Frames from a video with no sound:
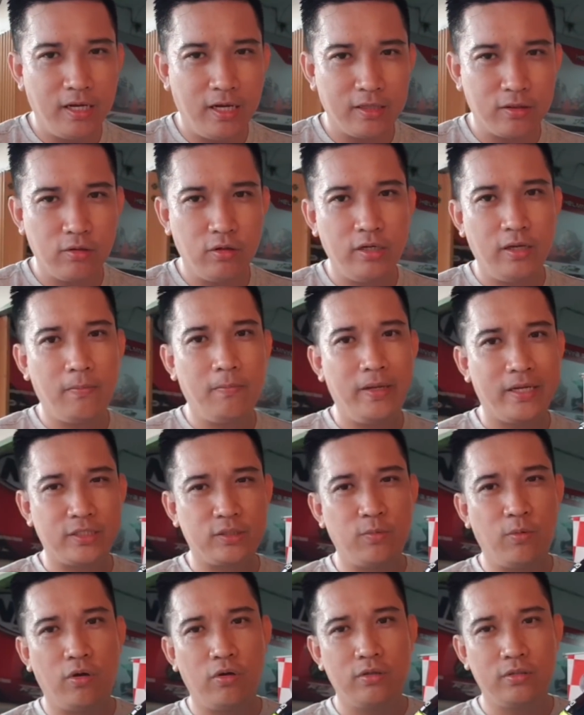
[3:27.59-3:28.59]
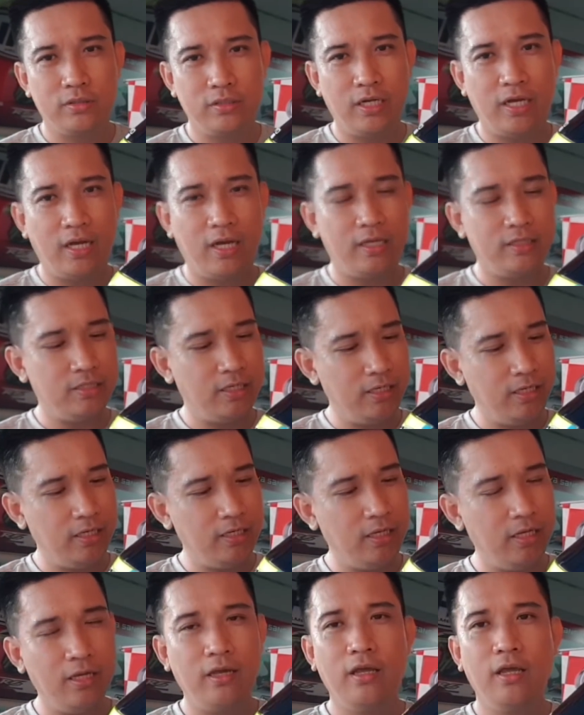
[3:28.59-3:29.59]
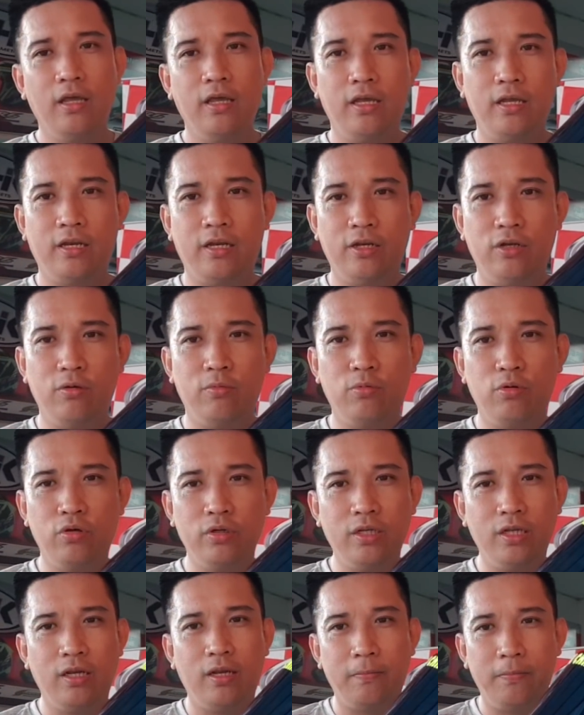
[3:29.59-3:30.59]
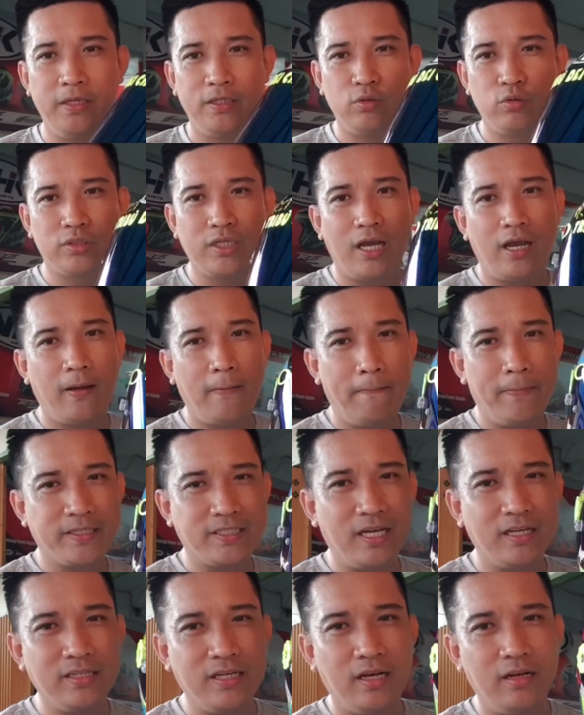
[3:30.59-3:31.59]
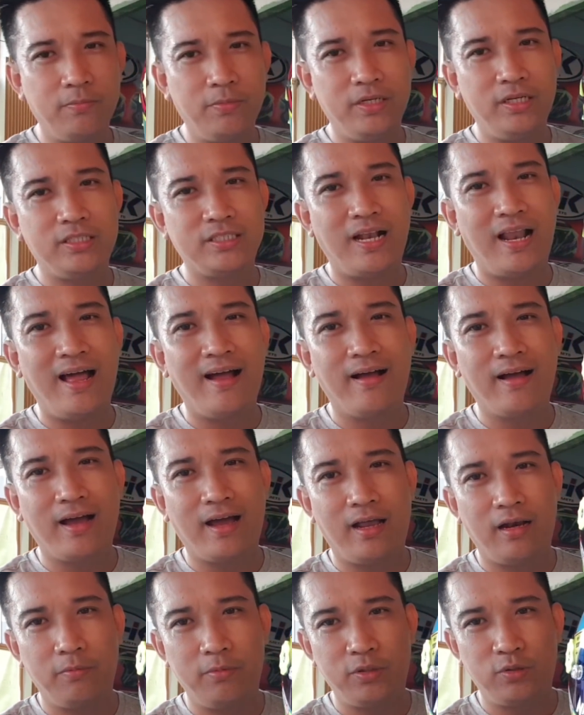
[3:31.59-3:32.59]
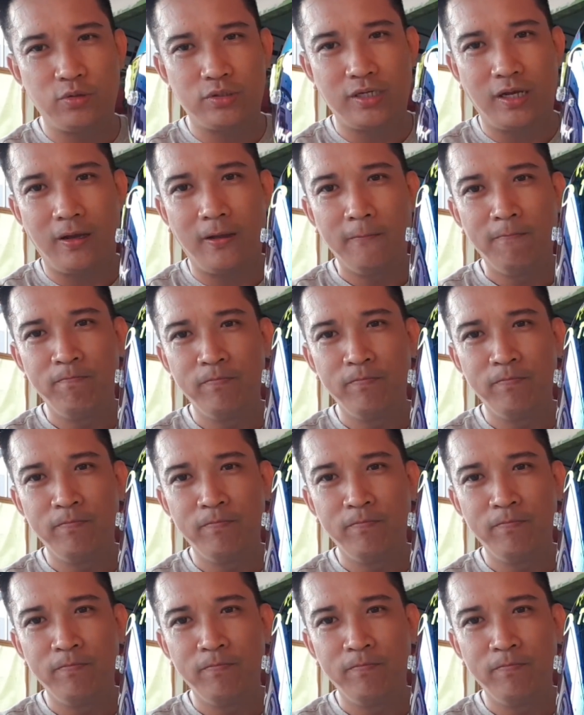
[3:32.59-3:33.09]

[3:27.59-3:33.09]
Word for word: atau yang black smoke ya jadi ini jadi jumlahnya lebih susah pesannya lebih selangka lebih susah